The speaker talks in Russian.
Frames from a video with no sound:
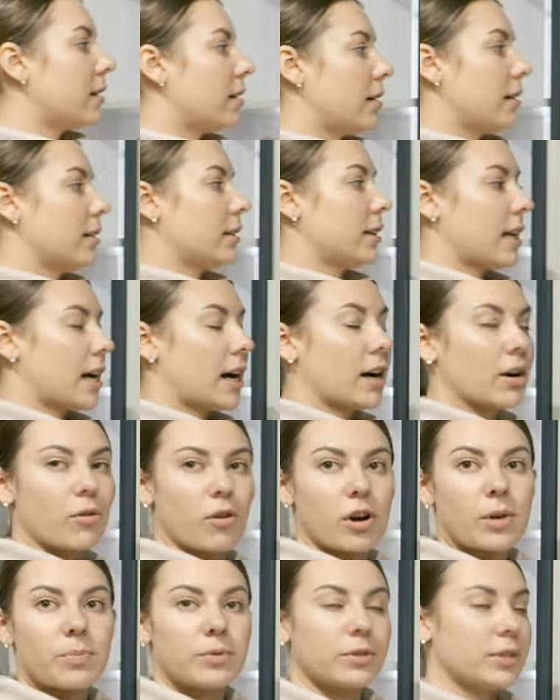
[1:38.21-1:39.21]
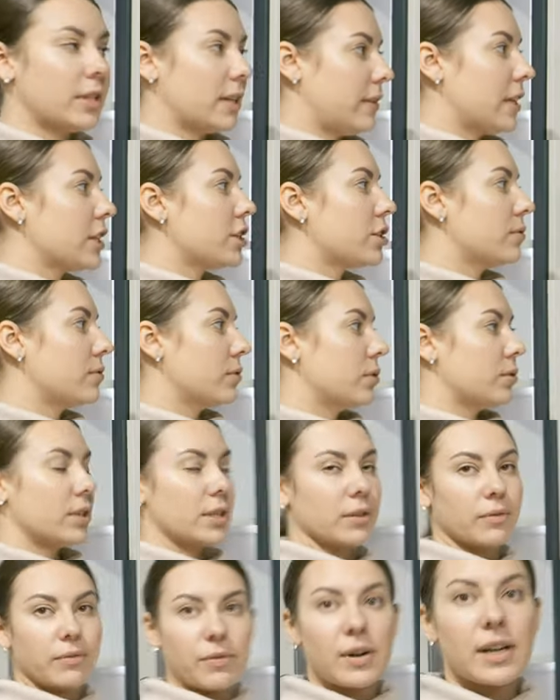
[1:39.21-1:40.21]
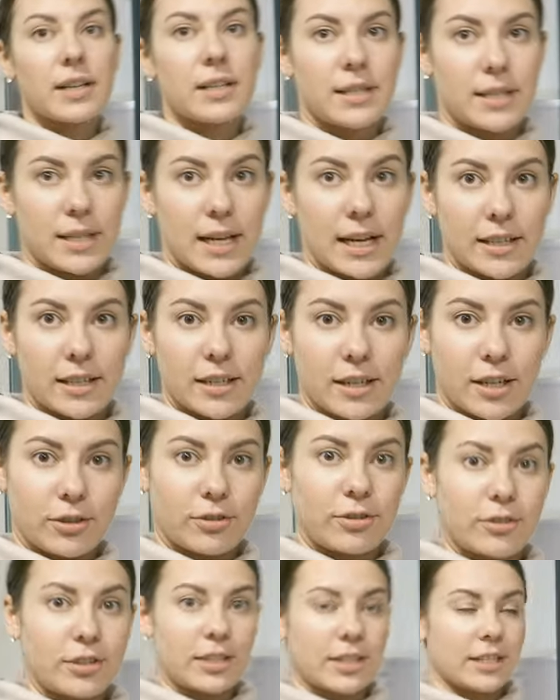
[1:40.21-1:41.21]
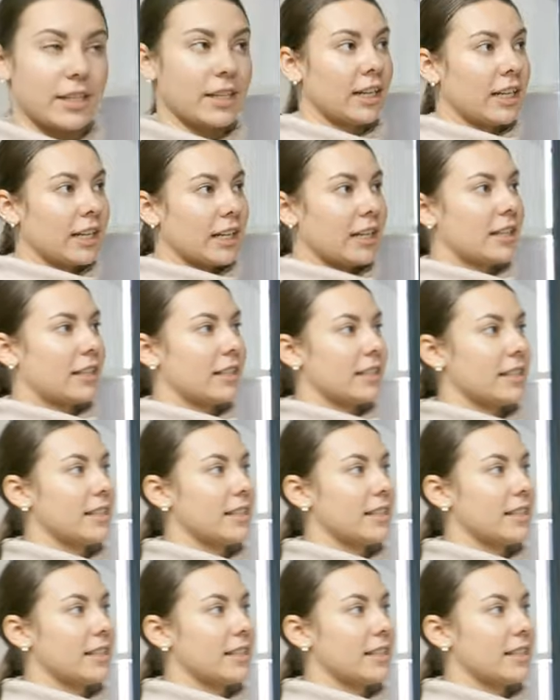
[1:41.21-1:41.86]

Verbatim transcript: на корпус навешиваются фасады, которые э,